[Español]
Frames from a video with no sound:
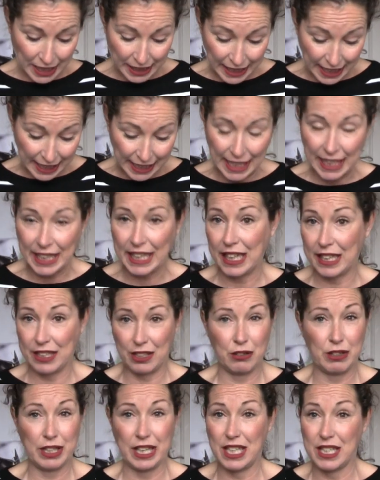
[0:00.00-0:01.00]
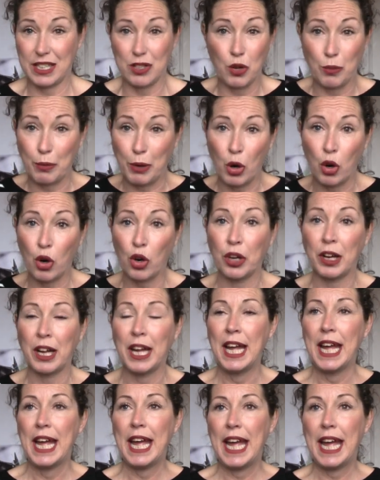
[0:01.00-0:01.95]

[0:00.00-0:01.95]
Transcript: indican y creo que es lo mejor,